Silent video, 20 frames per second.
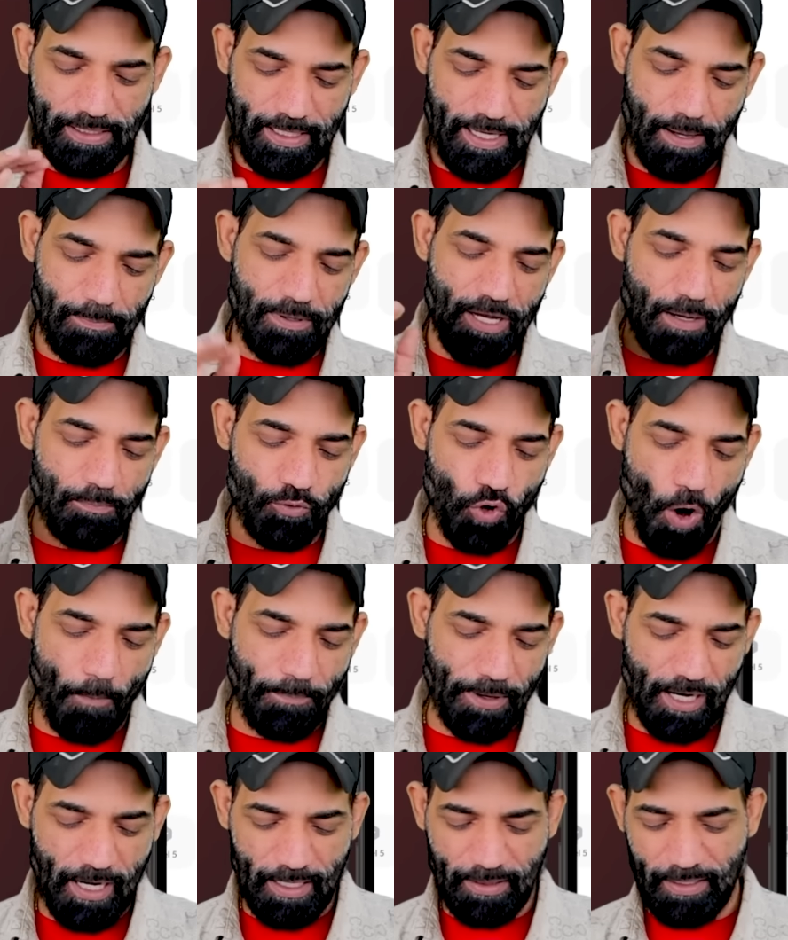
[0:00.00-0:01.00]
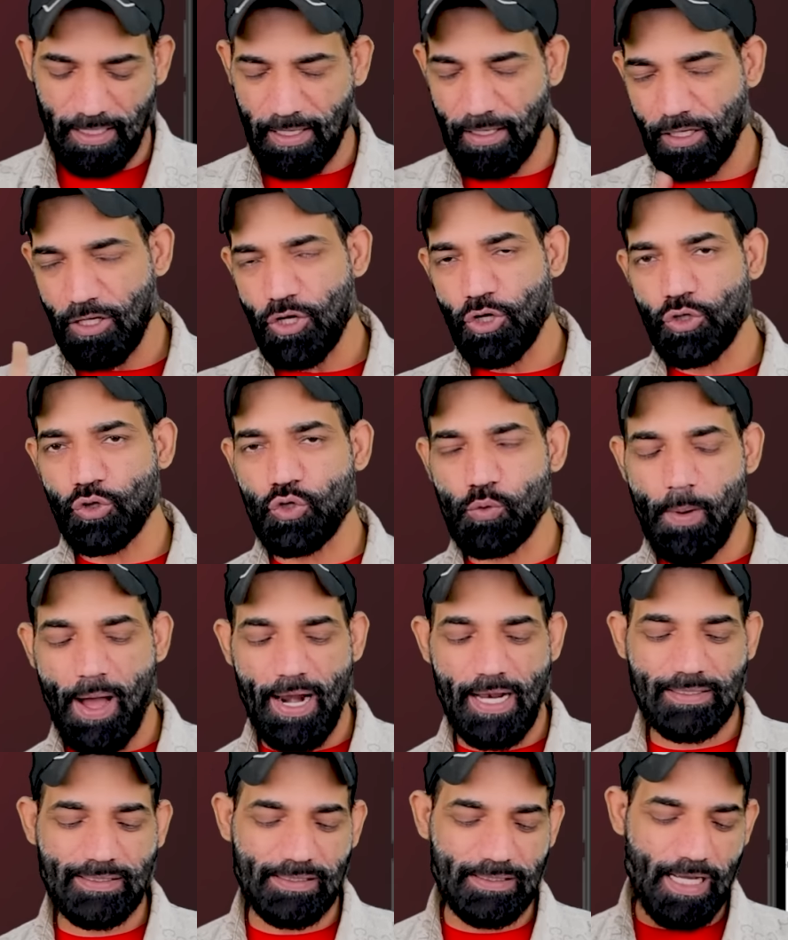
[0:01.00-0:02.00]
ये भी हम कॉपी करते हैं
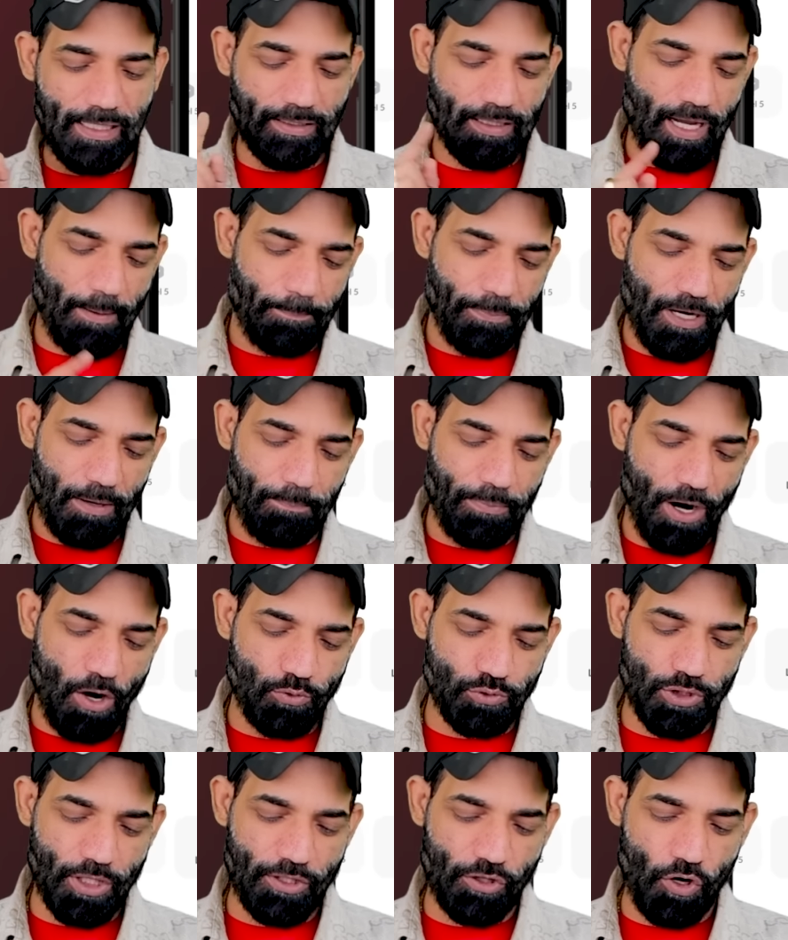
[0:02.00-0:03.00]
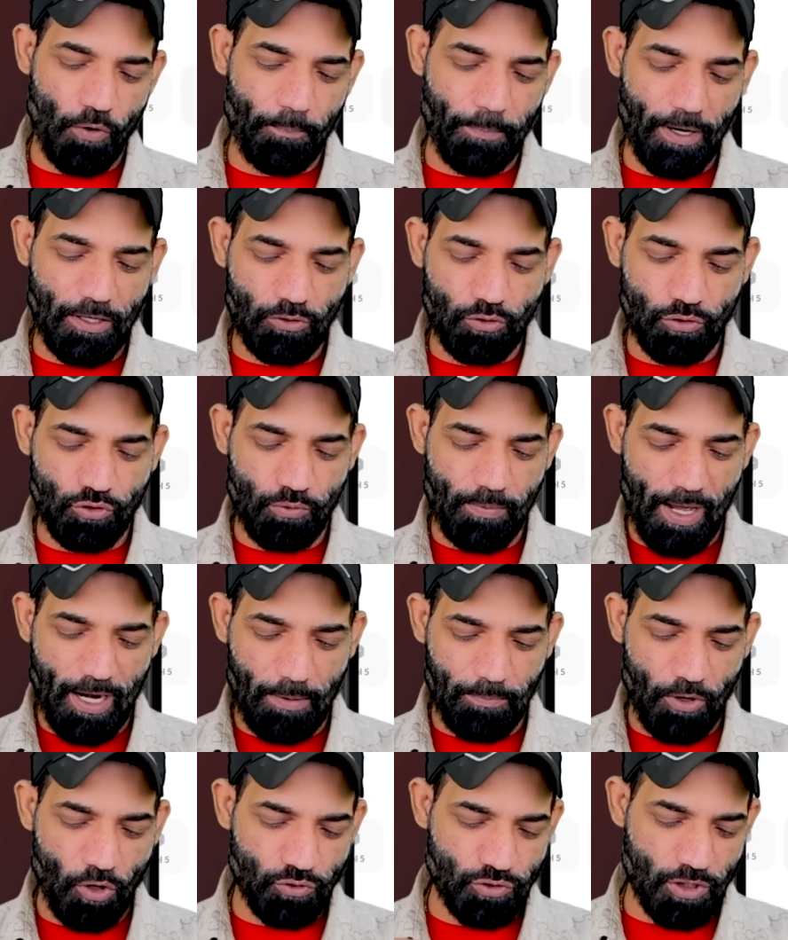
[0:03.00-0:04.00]
दोबारा से जाते हैं अपने ब्राउजर के ऊपर तो
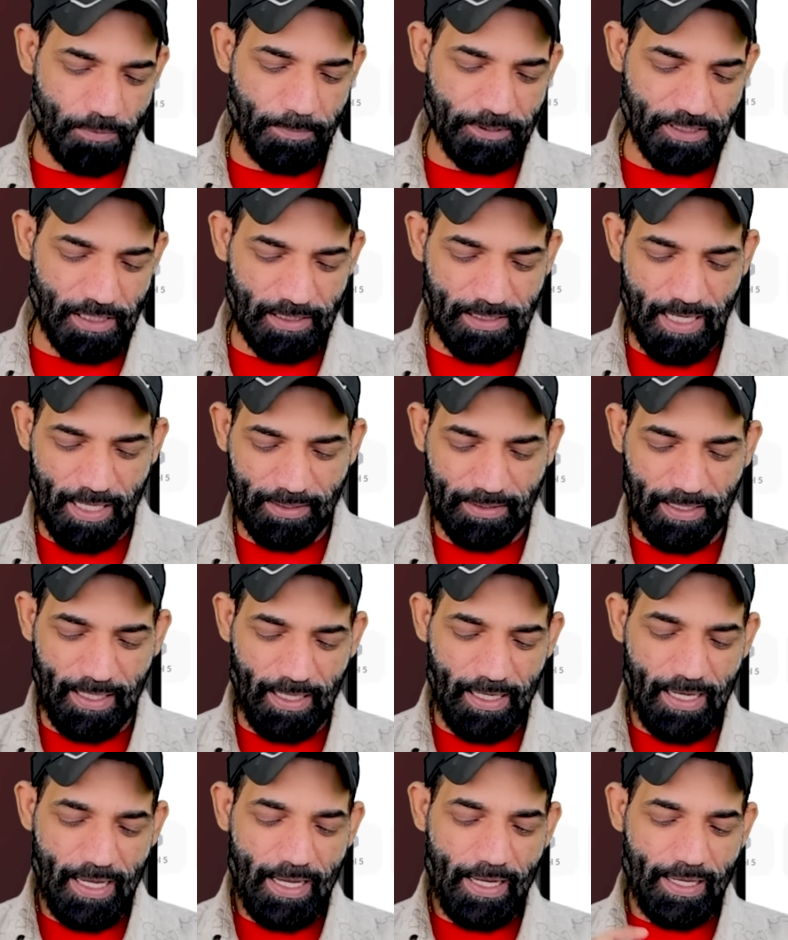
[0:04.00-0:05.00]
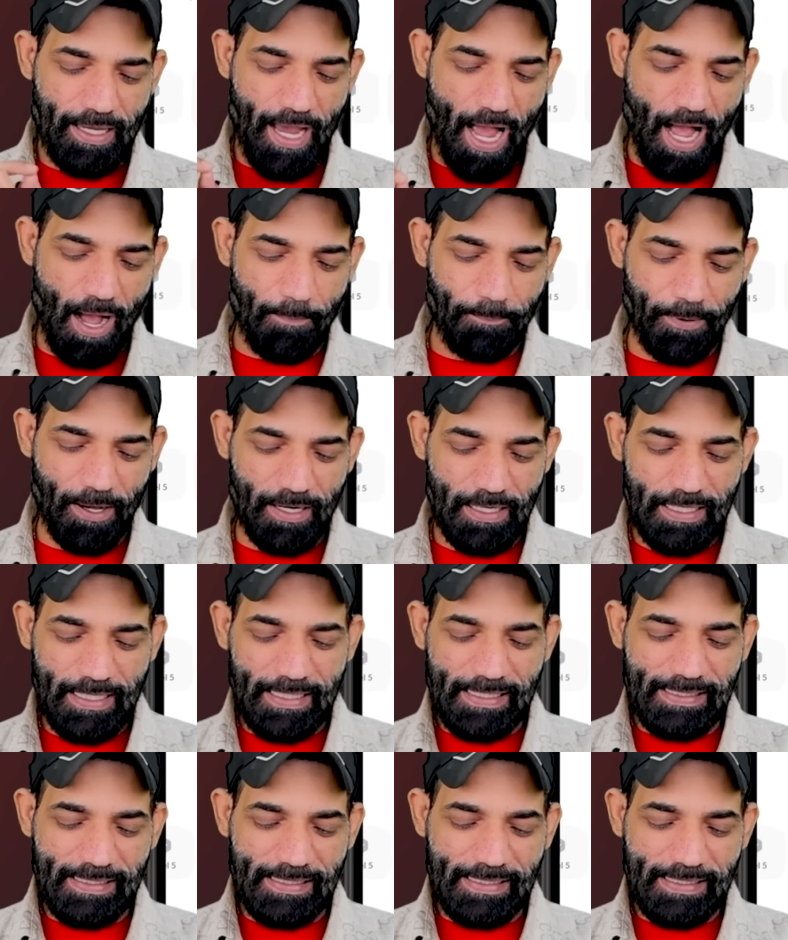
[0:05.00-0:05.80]
दोबारा ब्राउजर पे चले जाते हैं यहां पर